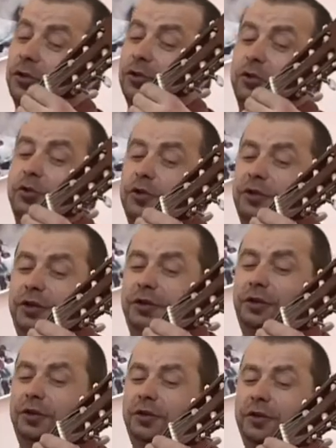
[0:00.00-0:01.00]
преподаватели и
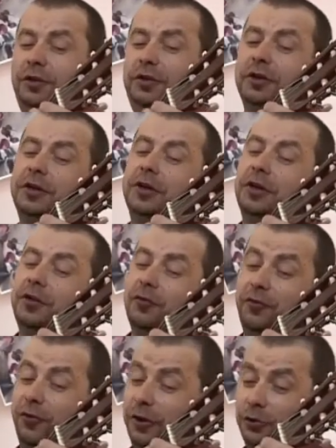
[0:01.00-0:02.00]
студенты.
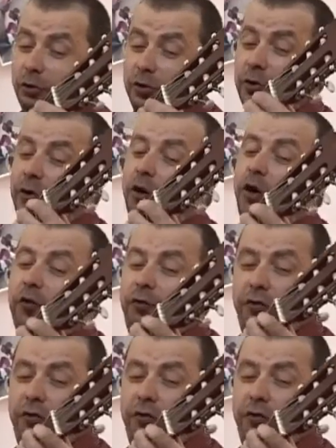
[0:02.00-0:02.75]
Пели они, конечно же, о